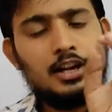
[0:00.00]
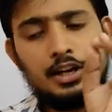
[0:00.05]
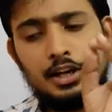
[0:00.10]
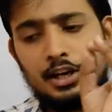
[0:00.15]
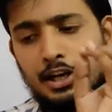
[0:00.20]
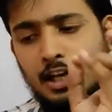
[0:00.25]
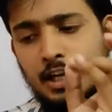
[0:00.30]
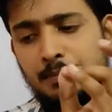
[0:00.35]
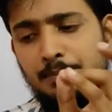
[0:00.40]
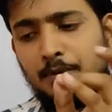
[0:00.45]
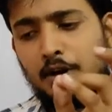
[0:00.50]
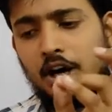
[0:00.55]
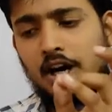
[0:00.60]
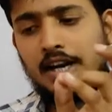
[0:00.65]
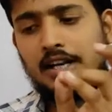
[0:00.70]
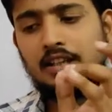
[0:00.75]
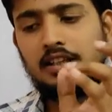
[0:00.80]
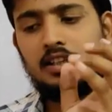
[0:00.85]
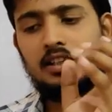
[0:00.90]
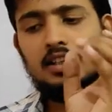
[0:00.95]

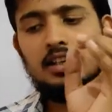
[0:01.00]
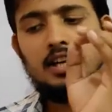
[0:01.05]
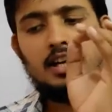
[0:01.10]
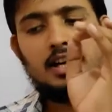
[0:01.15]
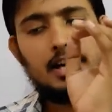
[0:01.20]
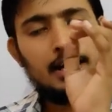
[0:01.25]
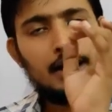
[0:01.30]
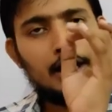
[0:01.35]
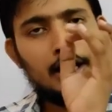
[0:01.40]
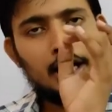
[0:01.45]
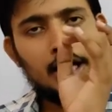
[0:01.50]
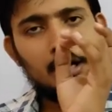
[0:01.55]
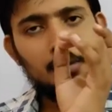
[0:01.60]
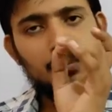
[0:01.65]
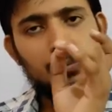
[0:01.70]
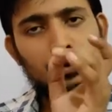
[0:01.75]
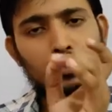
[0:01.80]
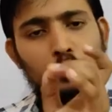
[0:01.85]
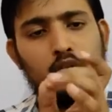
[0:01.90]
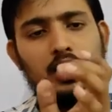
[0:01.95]
रिबर्न
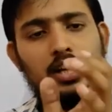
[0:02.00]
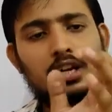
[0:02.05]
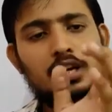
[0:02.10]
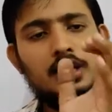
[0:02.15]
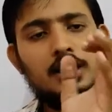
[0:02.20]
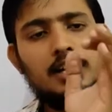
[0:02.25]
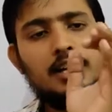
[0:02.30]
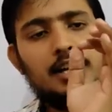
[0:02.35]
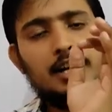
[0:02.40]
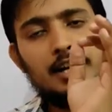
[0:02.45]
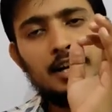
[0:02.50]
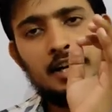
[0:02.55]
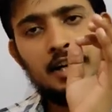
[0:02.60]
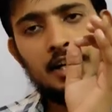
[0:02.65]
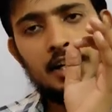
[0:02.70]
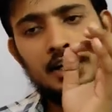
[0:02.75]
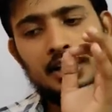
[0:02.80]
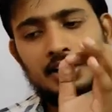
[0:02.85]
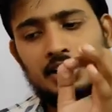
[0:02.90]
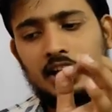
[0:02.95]
रिब्यूल्ड
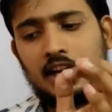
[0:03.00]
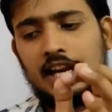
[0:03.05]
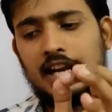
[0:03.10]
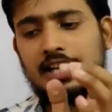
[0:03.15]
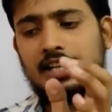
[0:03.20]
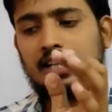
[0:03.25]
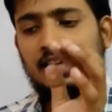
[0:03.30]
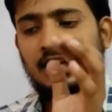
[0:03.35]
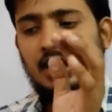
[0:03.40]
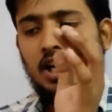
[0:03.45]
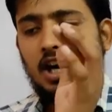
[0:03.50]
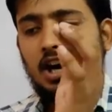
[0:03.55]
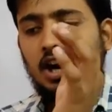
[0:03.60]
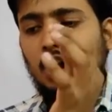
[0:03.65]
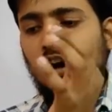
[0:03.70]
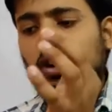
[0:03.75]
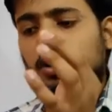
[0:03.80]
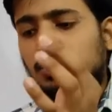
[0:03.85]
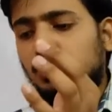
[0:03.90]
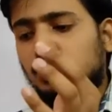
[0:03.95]
रिट्रेट
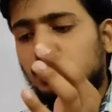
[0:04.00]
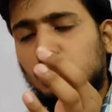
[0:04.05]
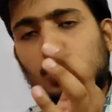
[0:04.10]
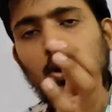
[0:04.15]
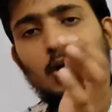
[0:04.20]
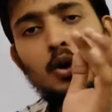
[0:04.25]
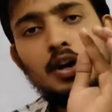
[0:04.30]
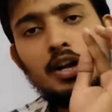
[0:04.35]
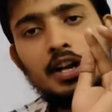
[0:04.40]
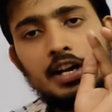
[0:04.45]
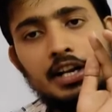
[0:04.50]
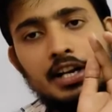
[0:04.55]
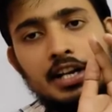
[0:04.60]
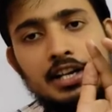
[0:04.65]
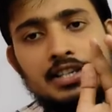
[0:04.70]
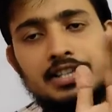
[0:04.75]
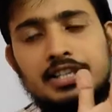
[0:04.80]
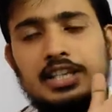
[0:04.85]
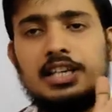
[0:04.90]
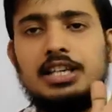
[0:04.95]
और दोस्तों
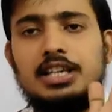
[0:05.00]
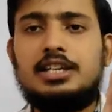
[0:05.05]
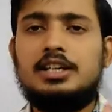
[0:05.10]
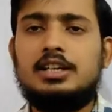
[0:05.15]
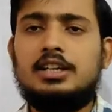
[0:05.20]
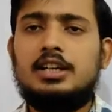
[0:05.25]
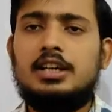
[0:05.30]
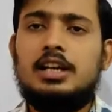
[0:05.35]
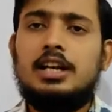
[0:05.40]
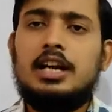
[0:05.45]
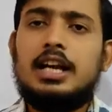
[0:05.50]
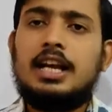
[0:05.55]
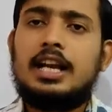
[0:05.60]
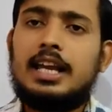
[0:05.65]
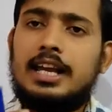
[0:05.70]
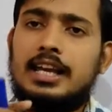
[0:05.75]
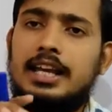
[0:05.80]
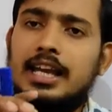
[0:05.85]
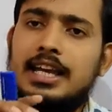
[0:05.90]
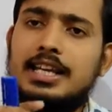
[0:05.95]
रिसीड
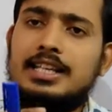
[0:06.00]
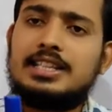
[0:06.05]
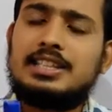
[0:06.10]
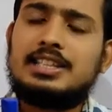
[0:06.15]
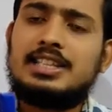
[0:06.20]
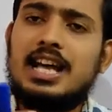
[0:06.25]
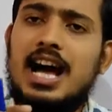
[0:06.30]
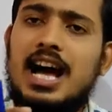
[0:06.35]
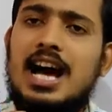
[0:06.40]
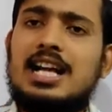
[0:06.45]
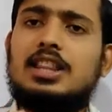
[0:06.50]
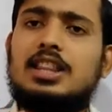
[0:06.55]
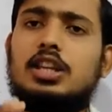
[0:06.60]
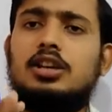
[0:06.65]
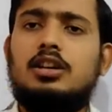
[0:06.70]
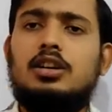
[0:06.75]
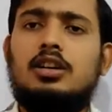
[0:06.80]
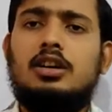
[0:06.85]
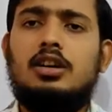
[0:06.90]
के साथ